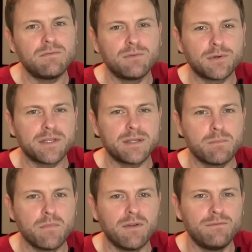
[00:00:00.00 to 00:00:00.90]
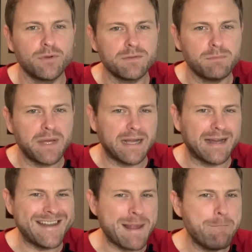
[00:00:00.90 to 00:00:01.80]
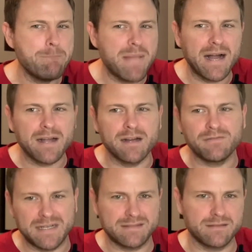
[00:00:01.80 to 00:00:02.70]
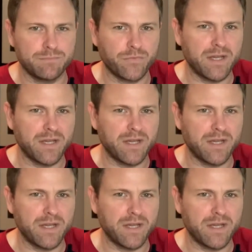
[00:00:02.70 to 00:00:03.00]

wurde im Württemberger Lemberger Fass